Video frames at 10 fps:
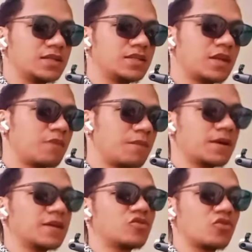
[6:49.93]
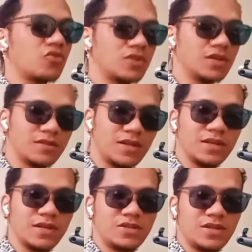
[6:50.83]
nagpapakastrong lang
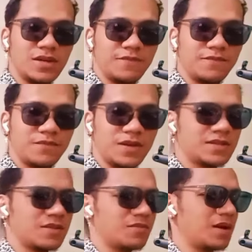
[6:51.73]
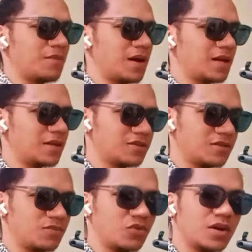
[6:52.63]
talaga siya para sa mga mahal na
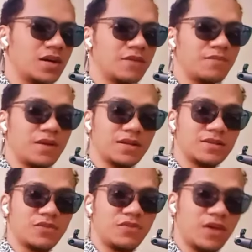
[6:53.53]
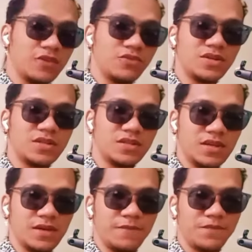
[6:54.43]
sa buhay, para sa followers
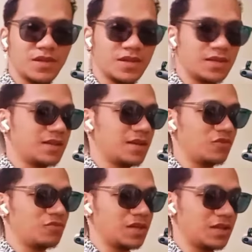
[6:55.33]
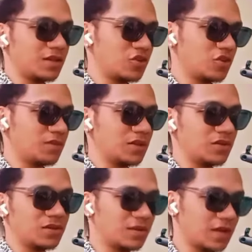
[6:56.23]
niya. Kasi kung makita niyo
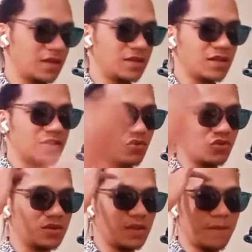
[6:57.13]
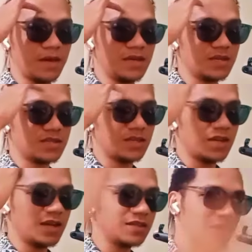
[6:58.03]
naman kanina nung napaiyak siya
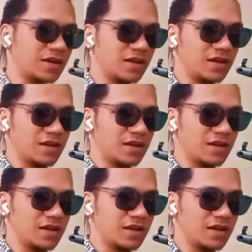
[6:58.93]
dahil sa